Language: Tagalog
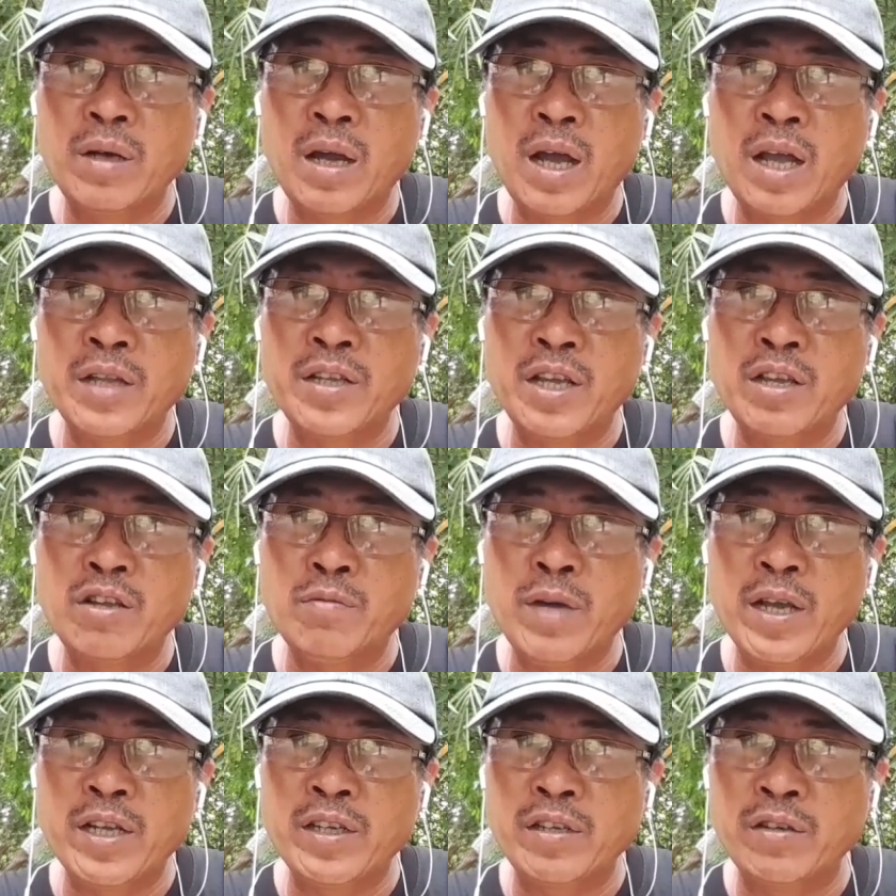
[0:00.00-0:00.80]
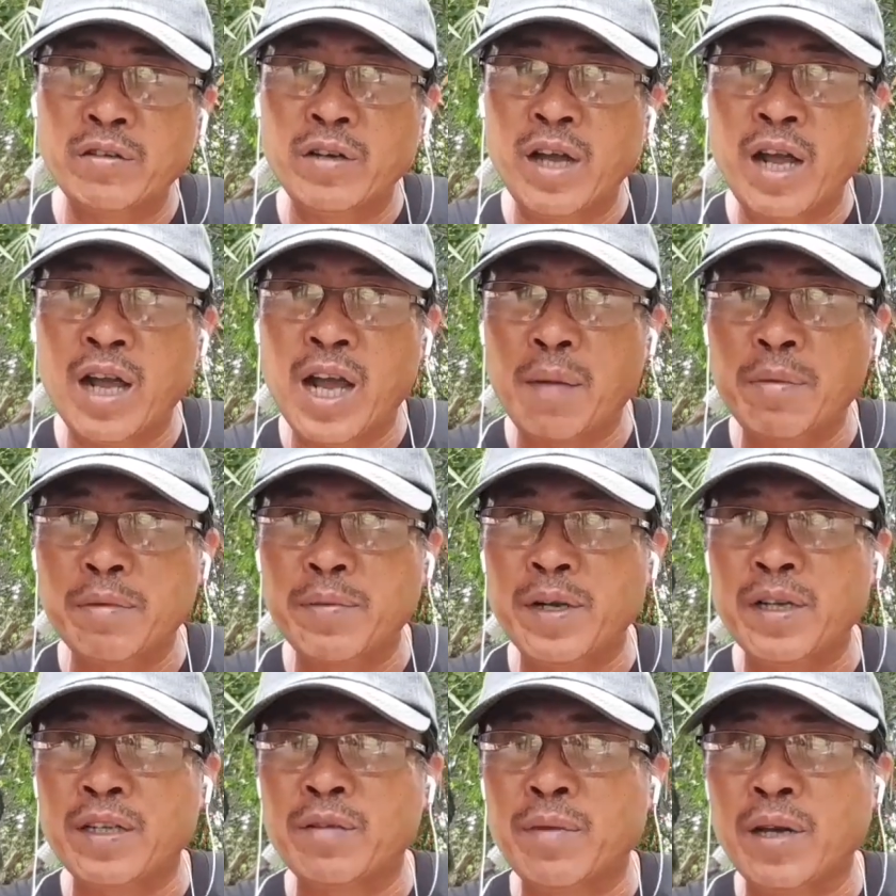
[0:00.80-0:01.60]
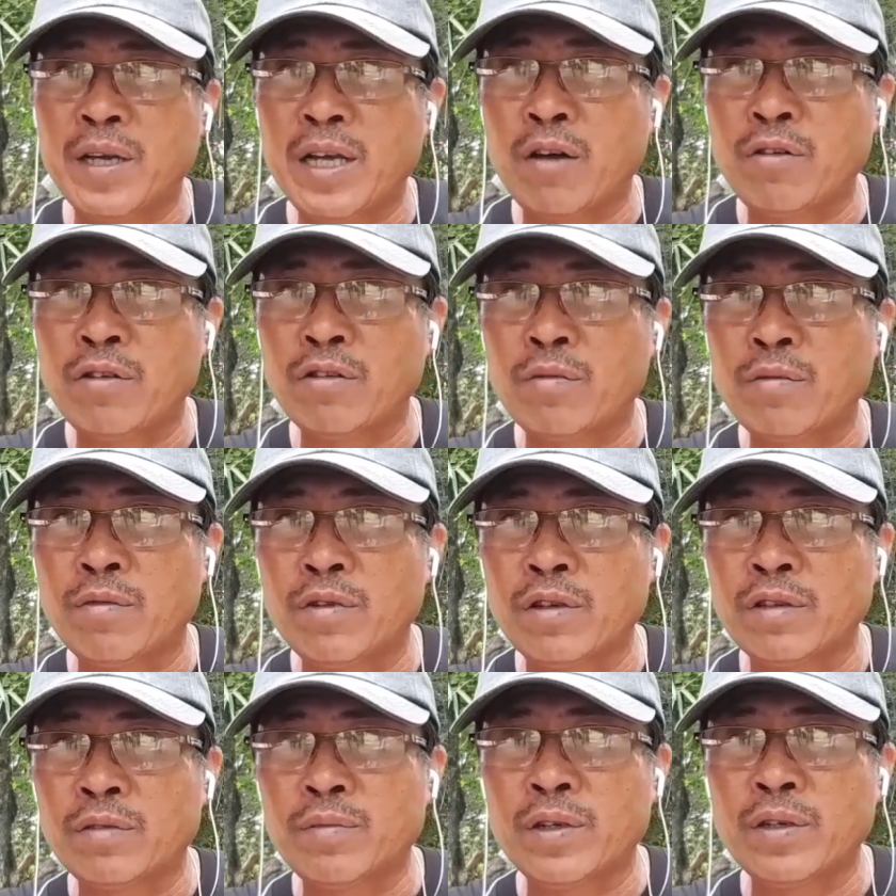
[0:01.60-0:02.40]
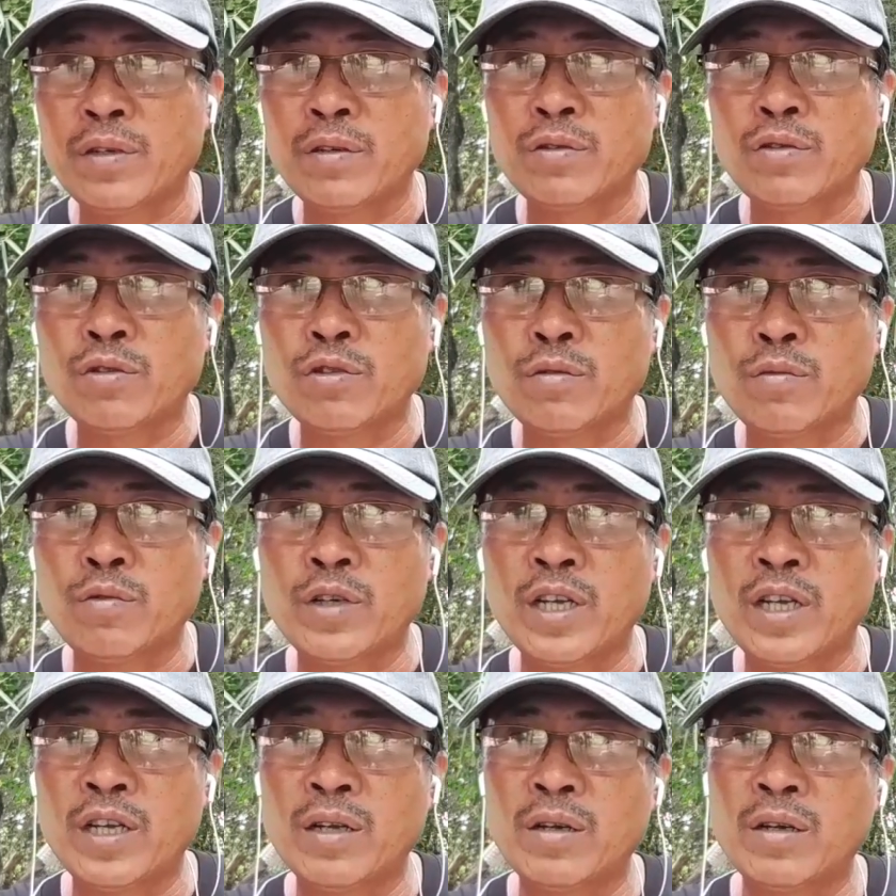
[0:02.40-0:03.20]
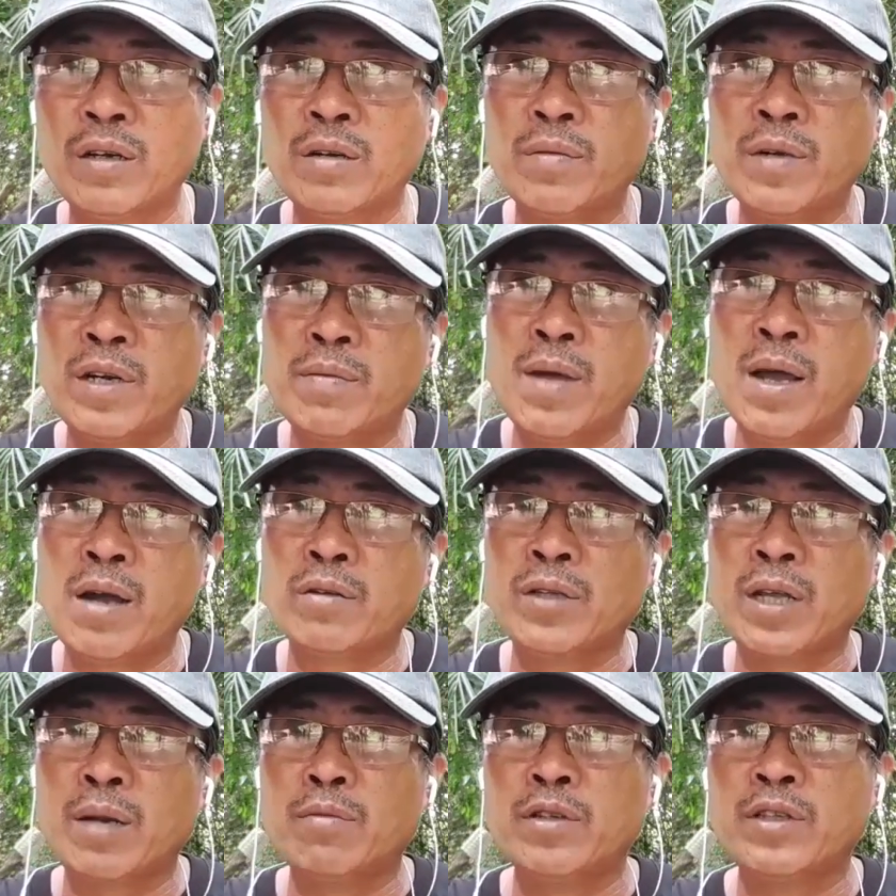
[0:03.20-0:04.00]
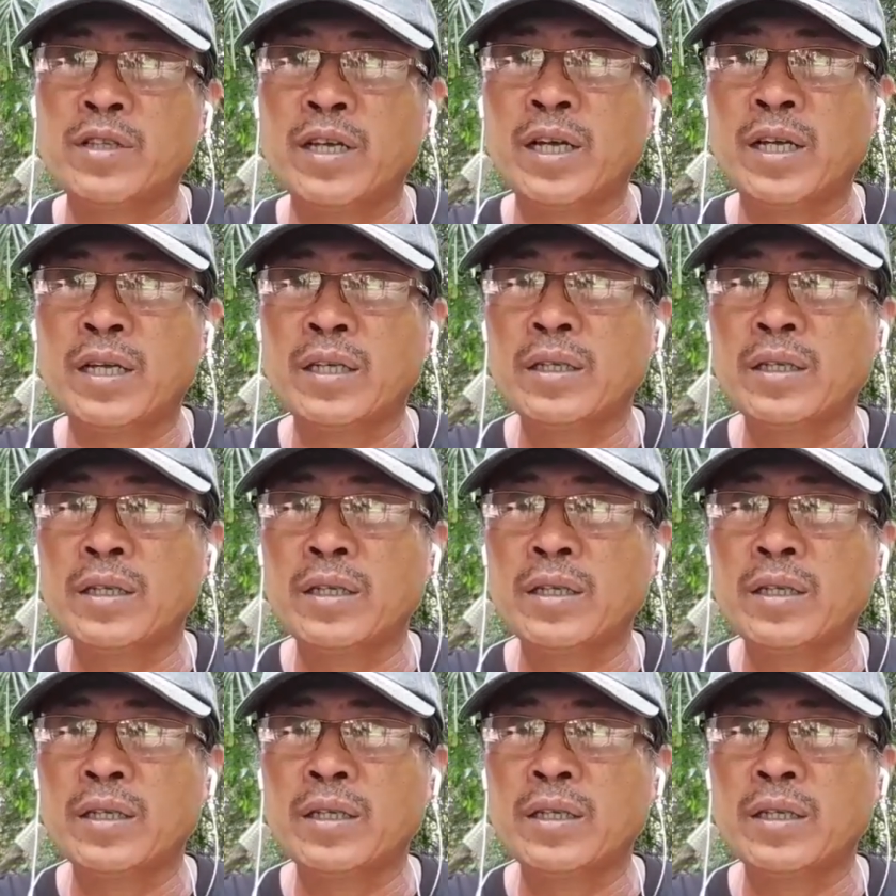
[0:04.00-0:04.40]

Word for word: andyan yung mites no, nakakapit na sa mga dahon na kumulot. Pero tutubo yan ng panibagong talbos niya.